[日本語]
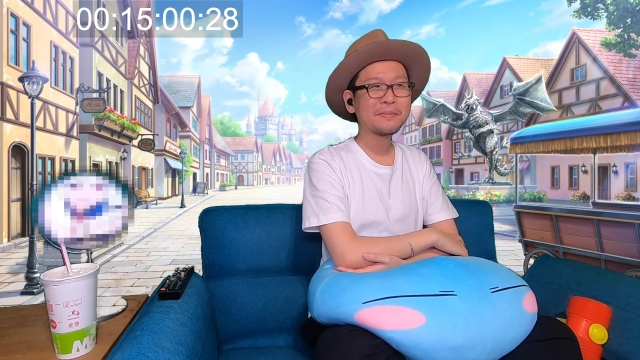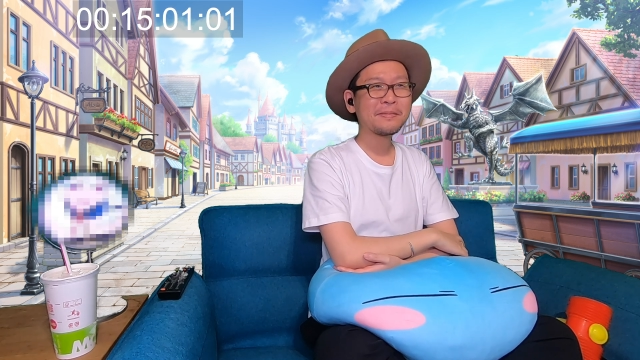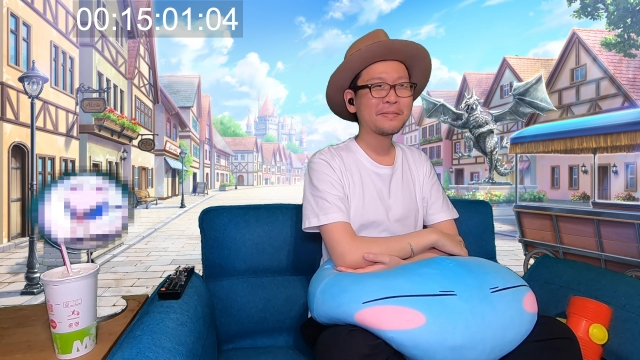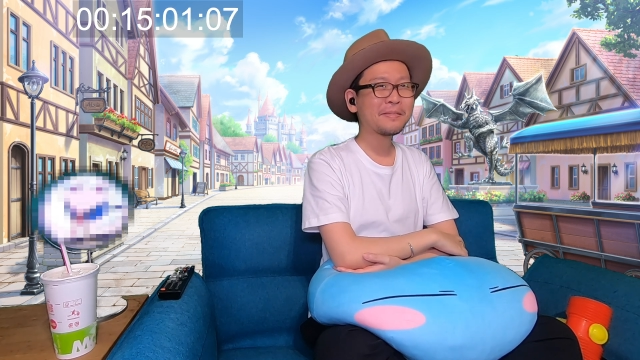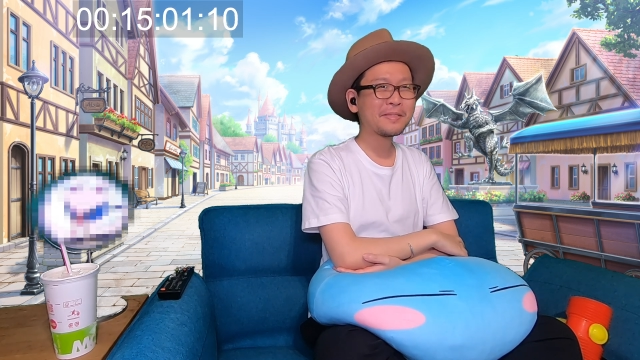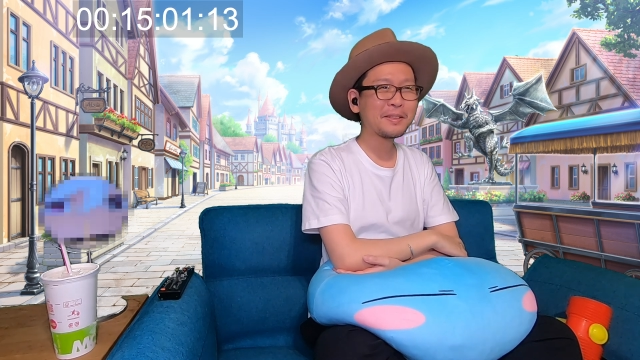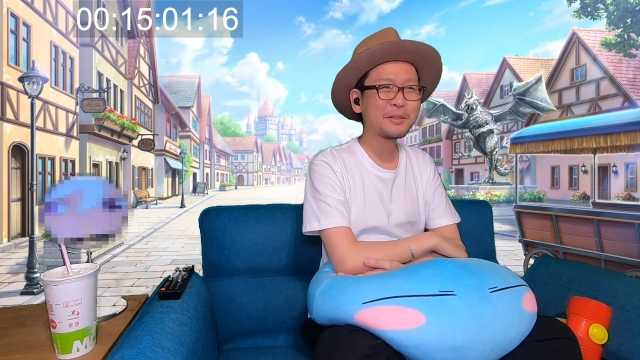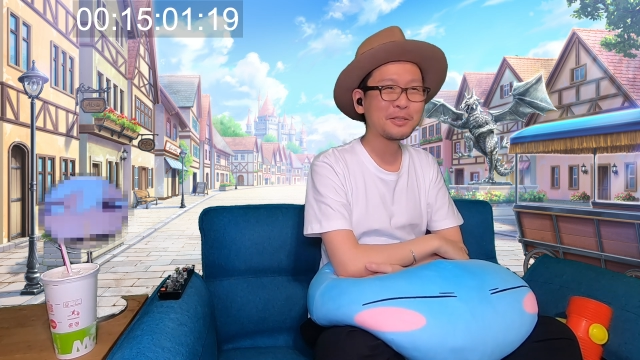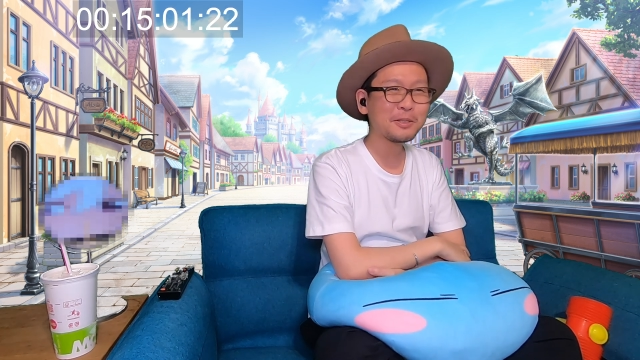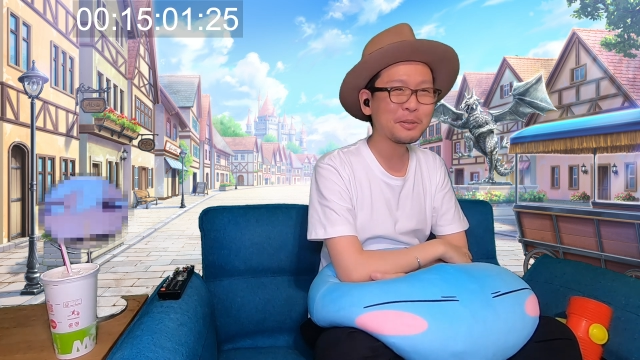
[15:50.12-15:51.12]
うーん、
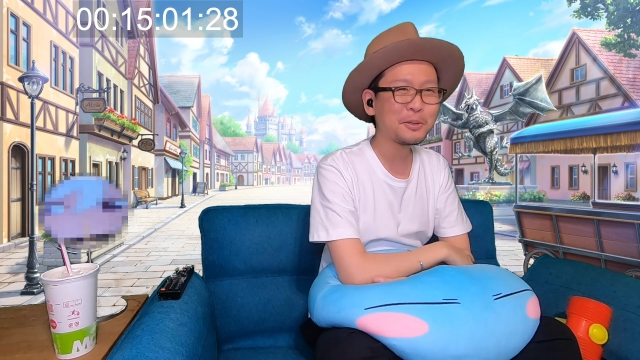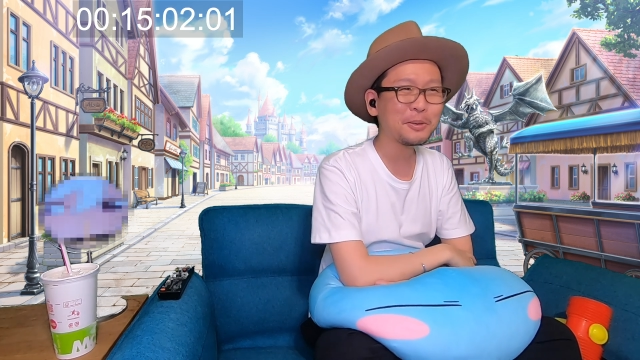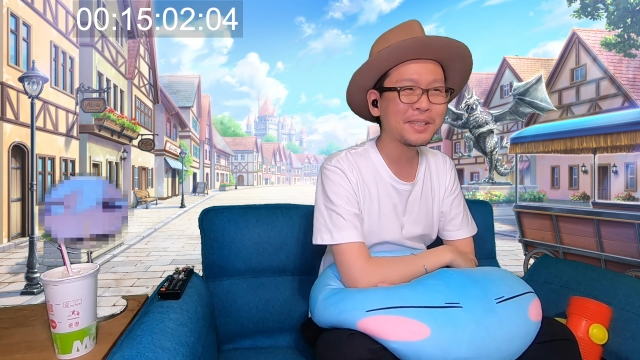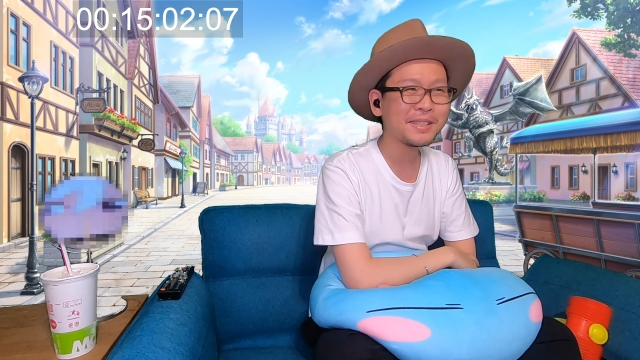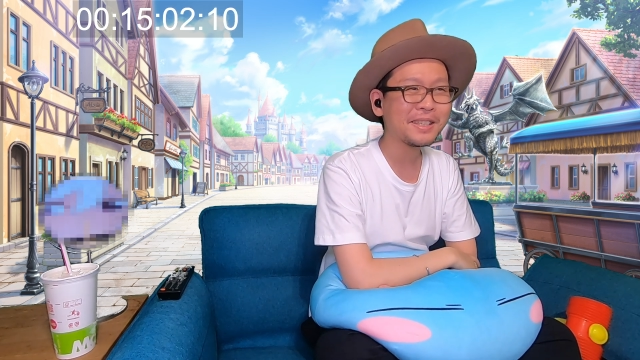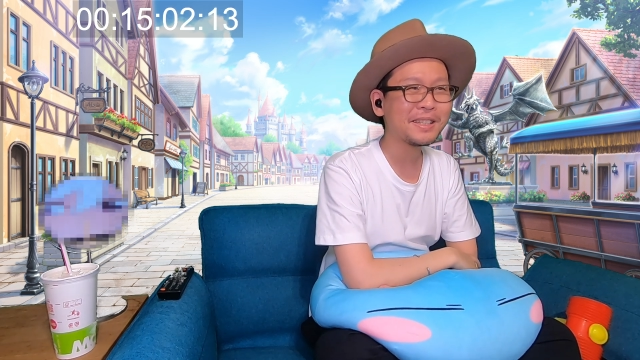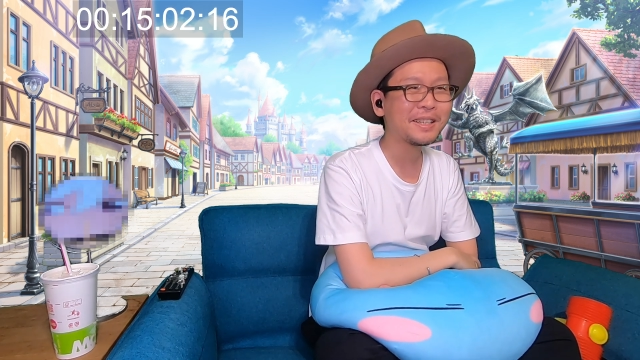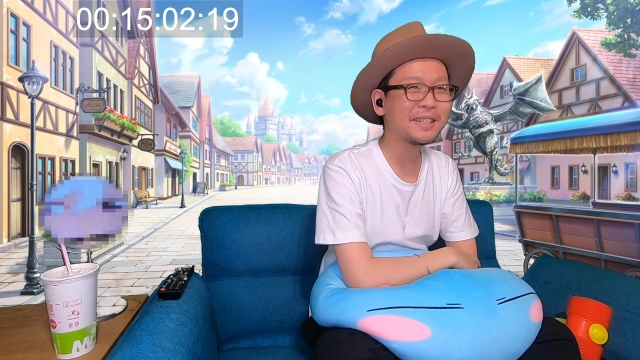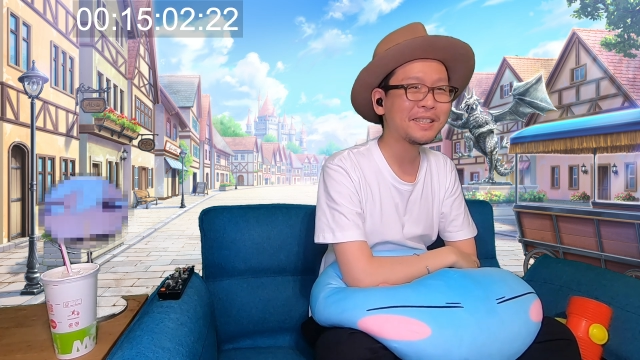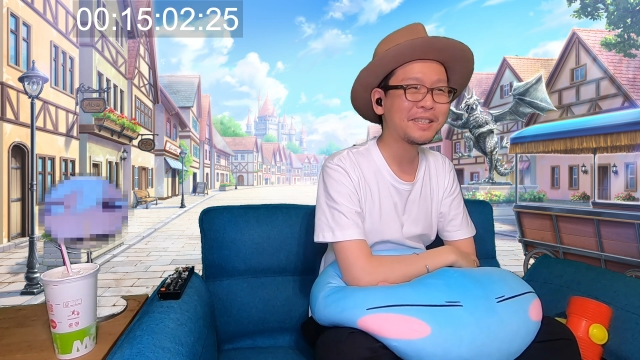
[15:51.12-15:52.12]
このちょっと高圧的な
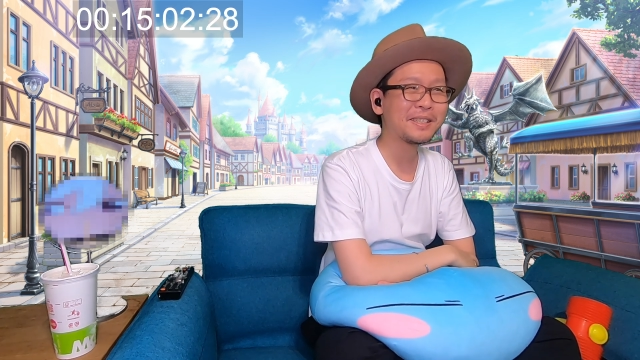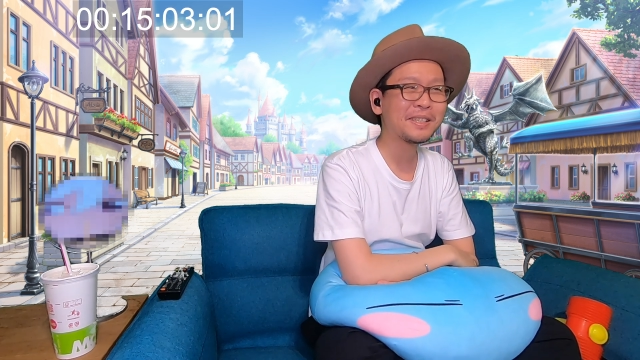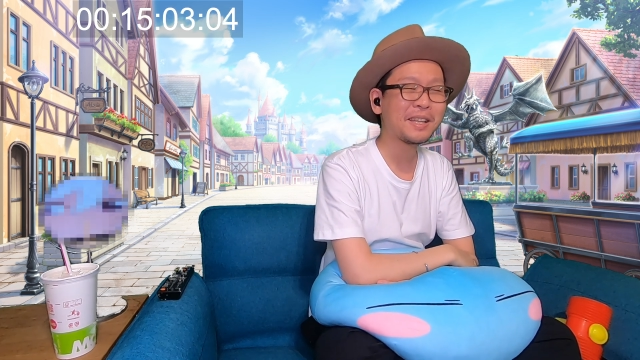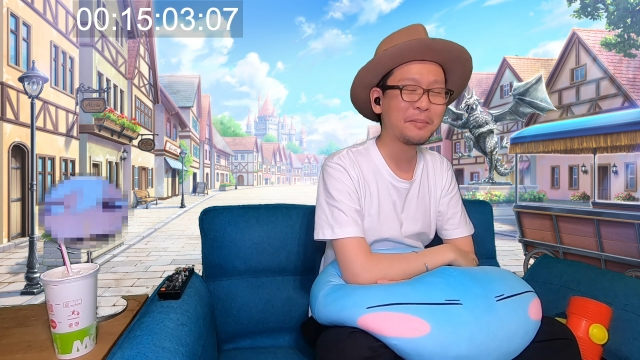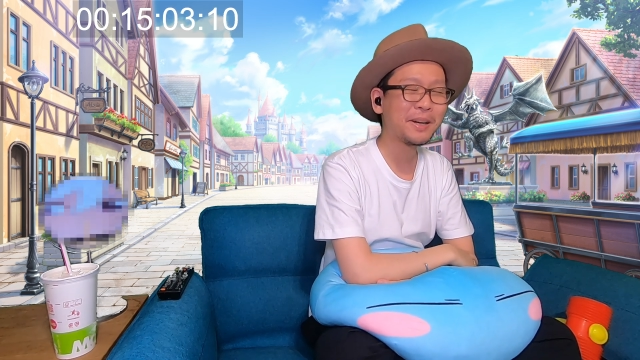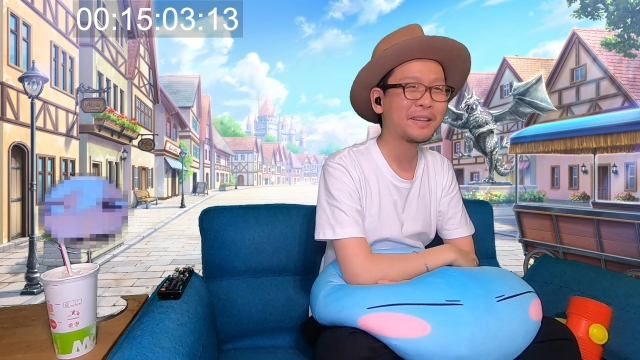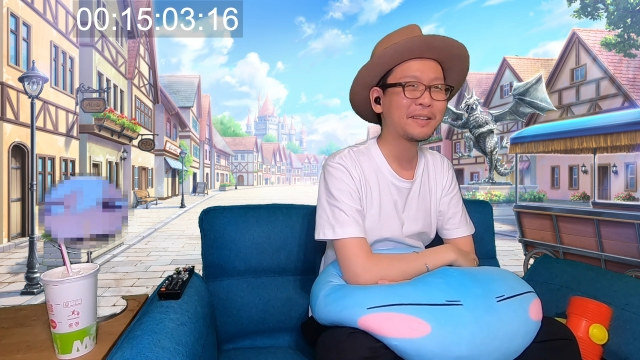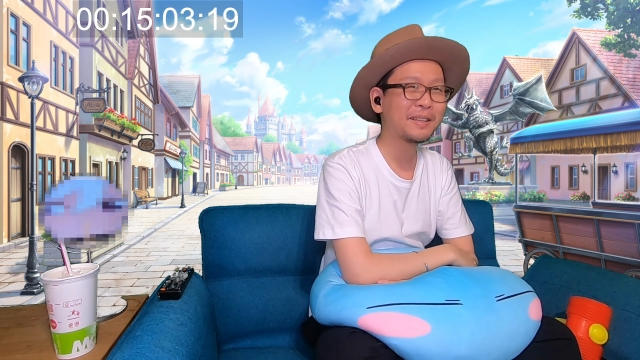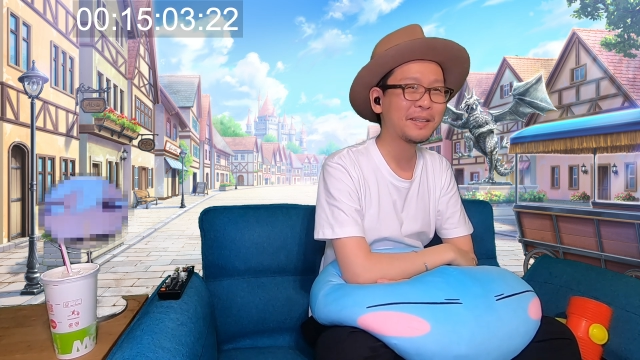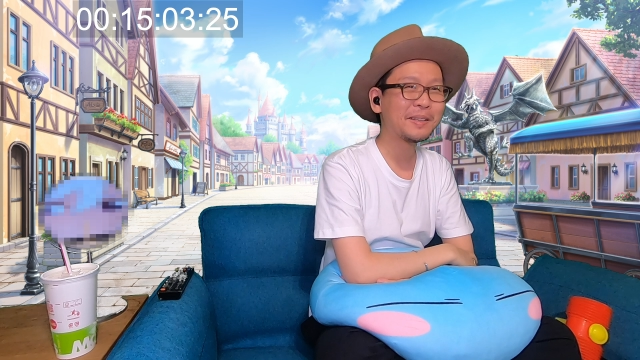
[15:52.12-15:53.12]
感じ、たまら
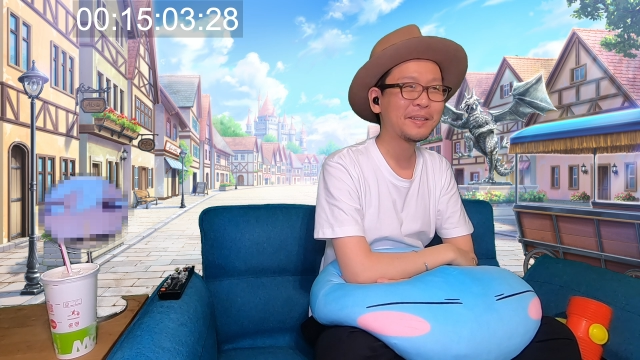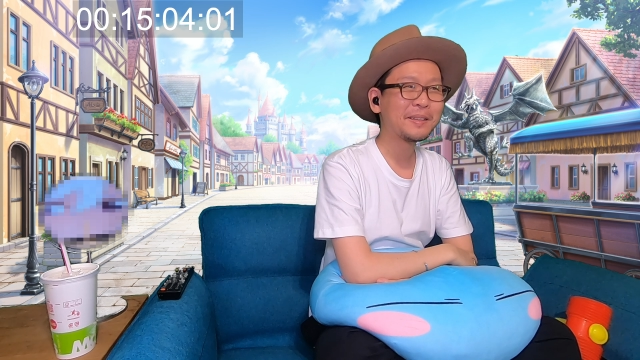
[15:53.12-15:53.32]
ない。